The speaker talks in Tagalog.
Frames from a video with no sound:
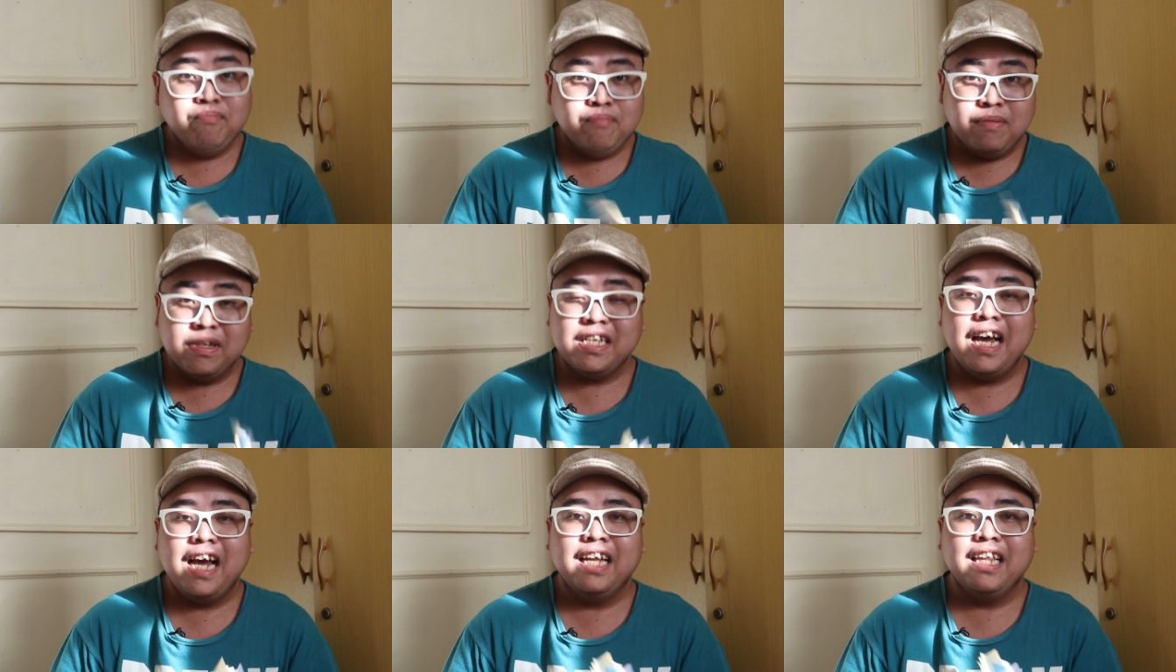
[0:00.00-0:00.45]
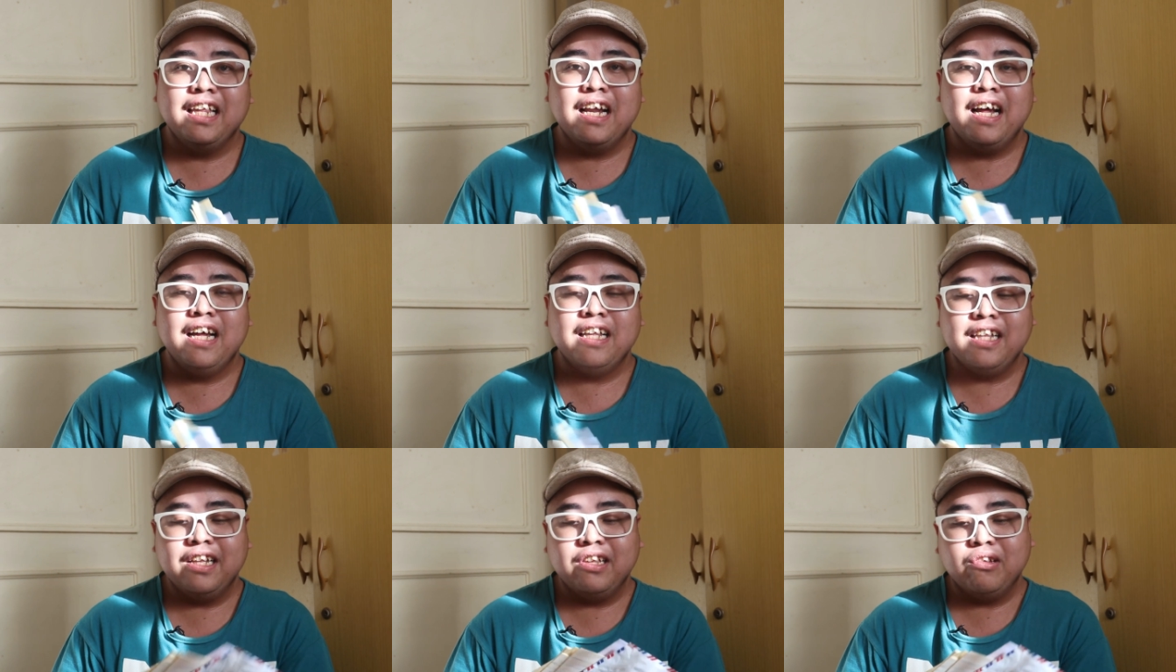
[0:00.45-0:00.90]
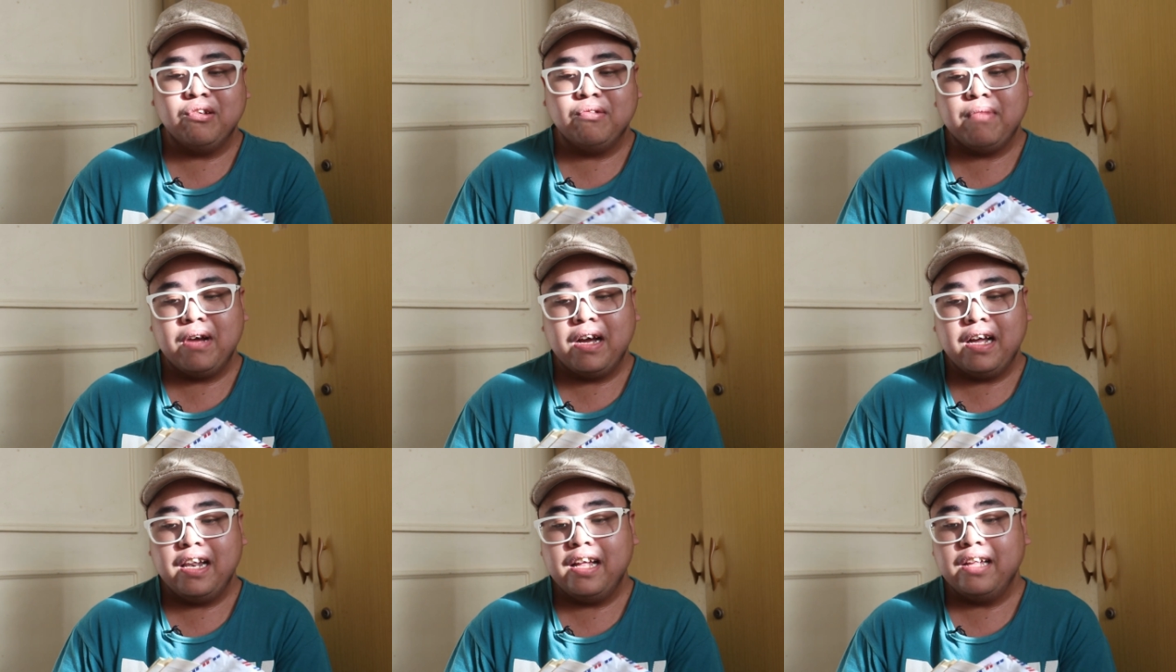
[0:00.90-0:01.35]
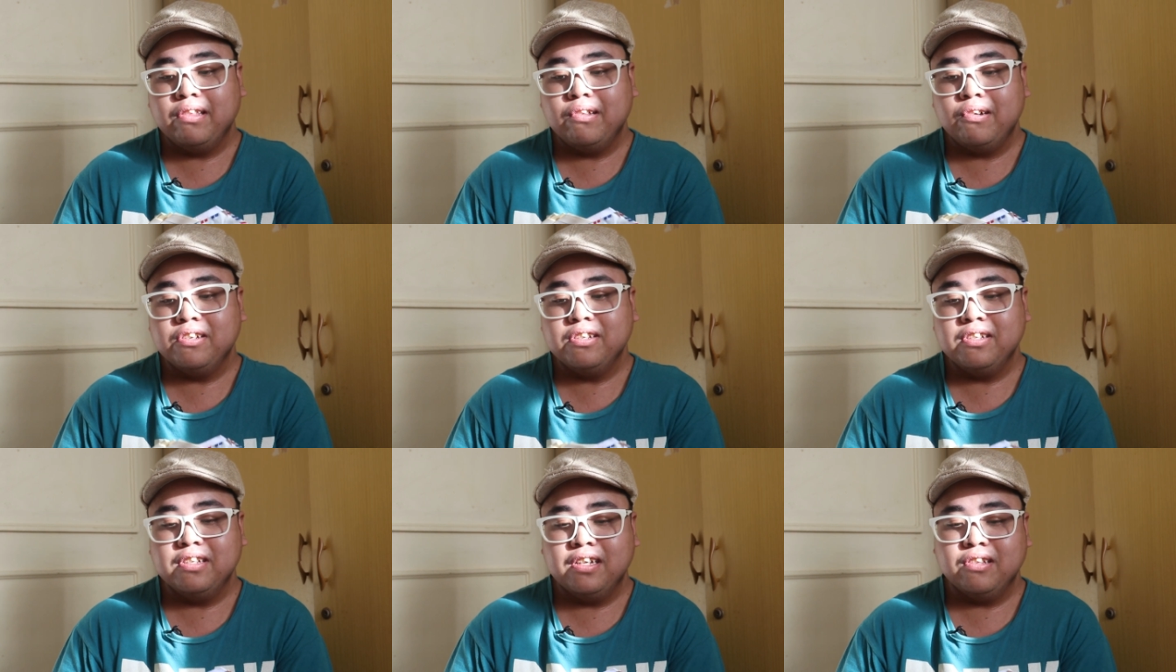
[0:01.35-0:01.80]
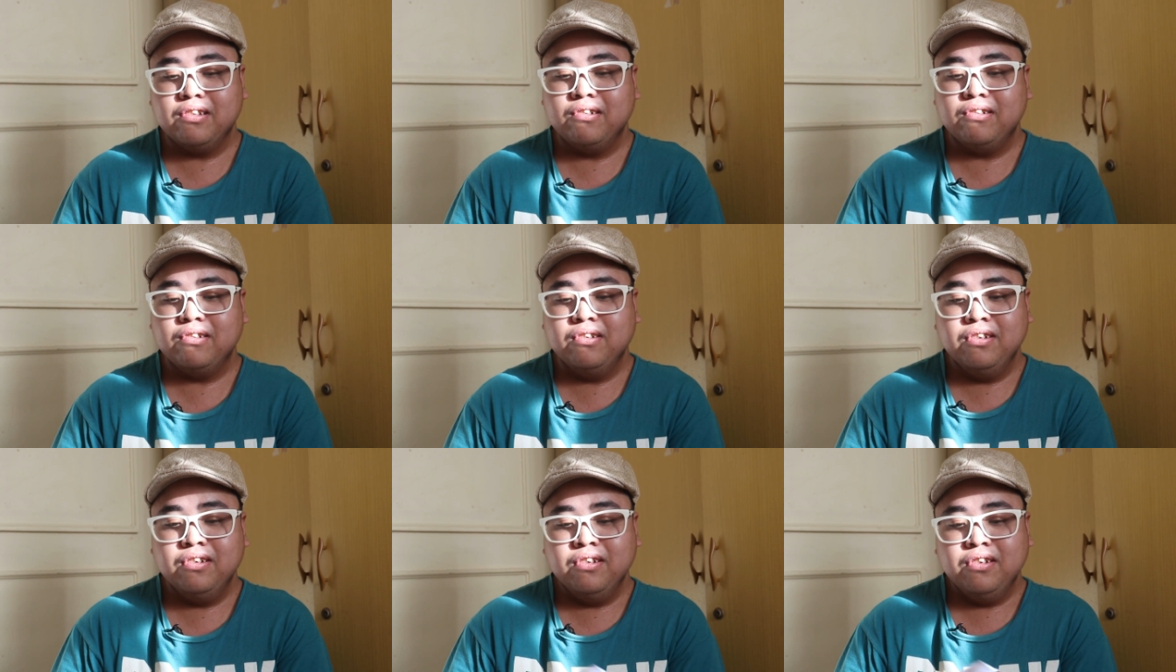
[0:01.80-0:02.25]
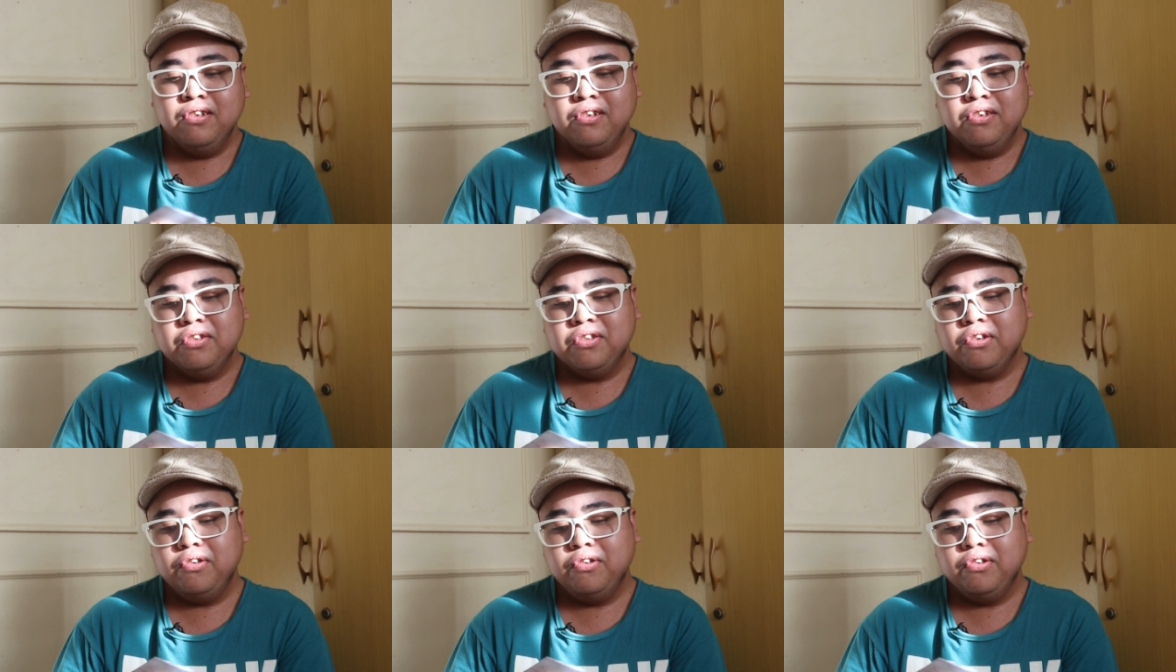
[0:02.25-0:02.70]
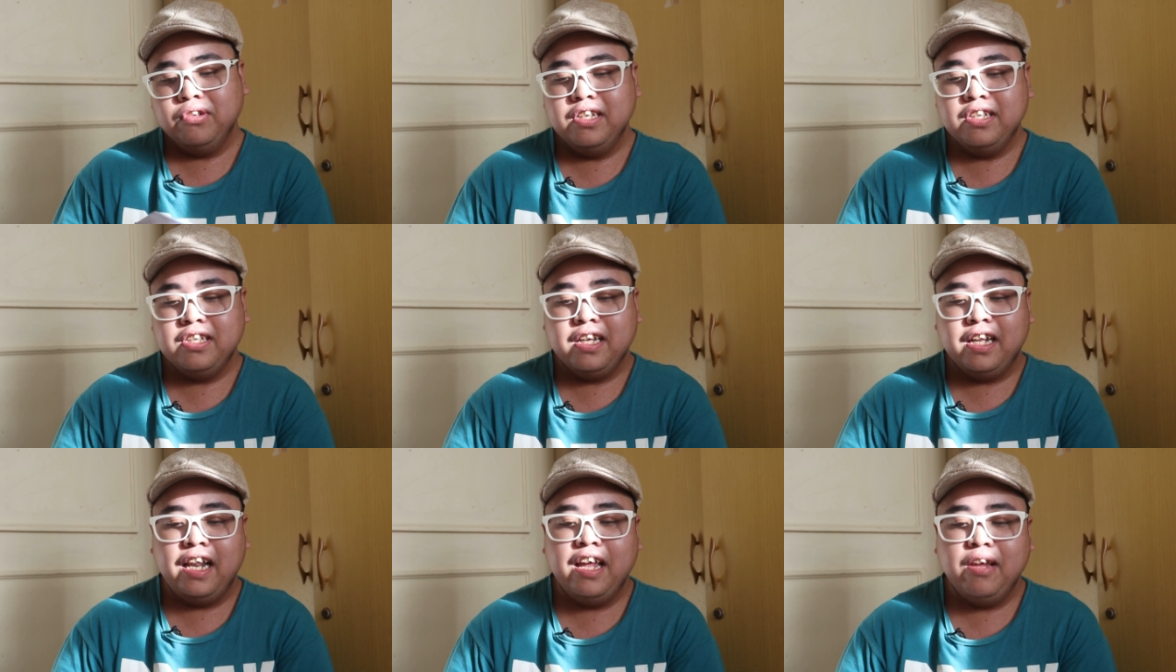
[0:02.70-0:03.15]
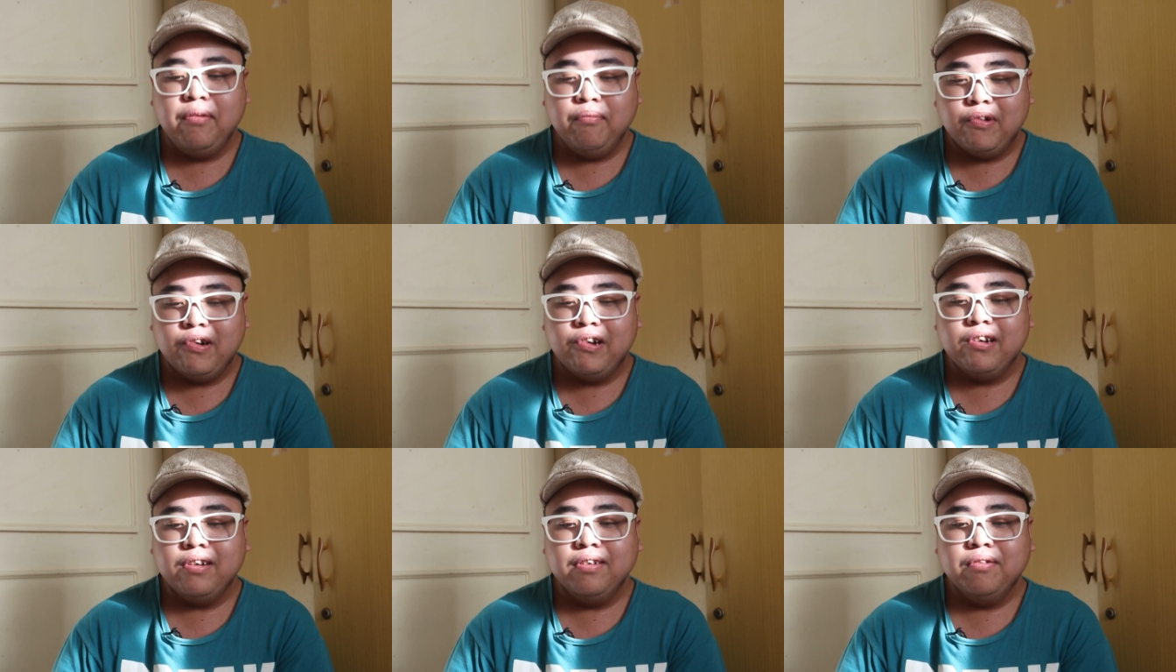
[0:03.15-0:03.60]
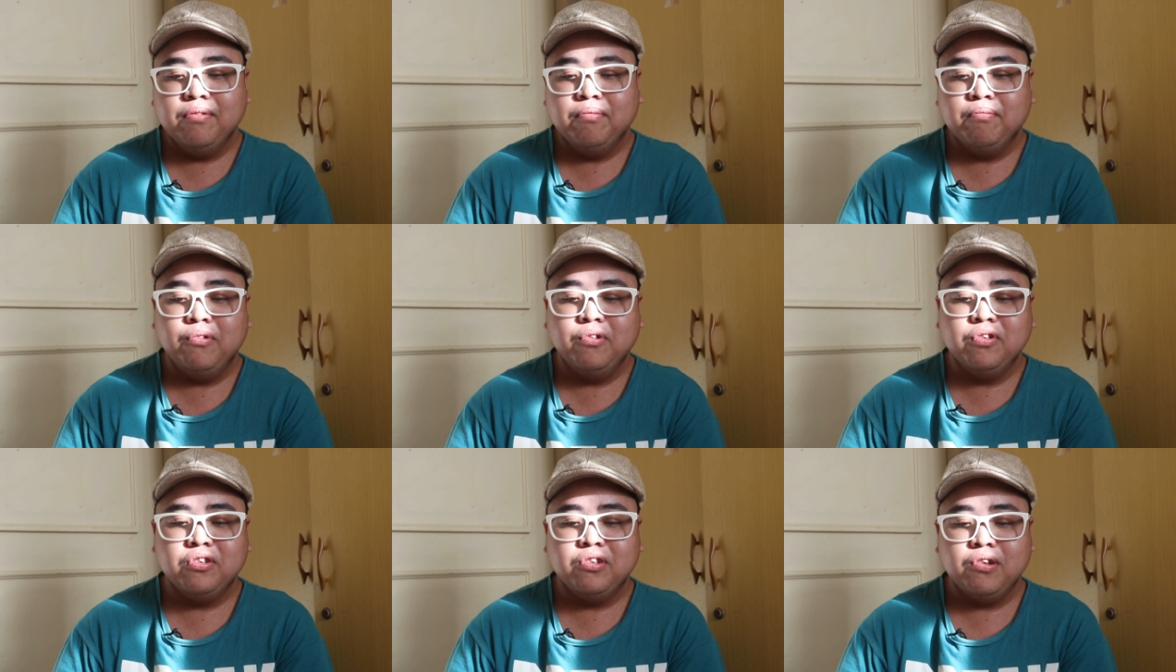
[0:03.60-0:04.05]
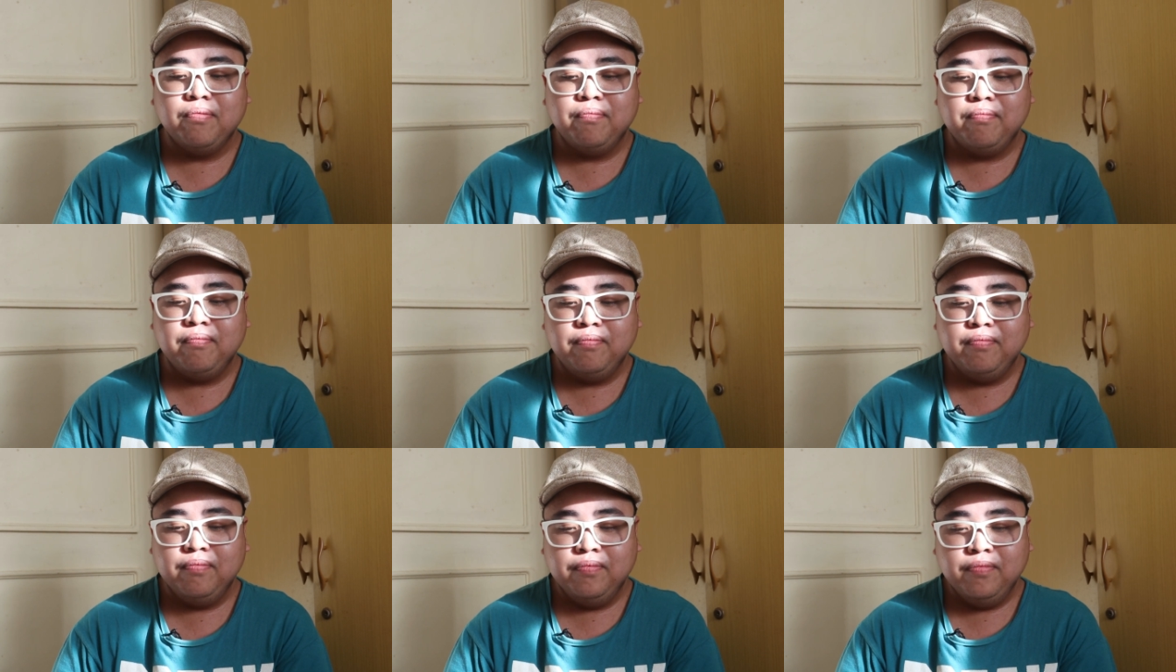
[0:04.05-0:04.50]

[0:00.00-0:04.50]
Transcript: Basahin na natin tong mga letters na to. So, disclaimer, most of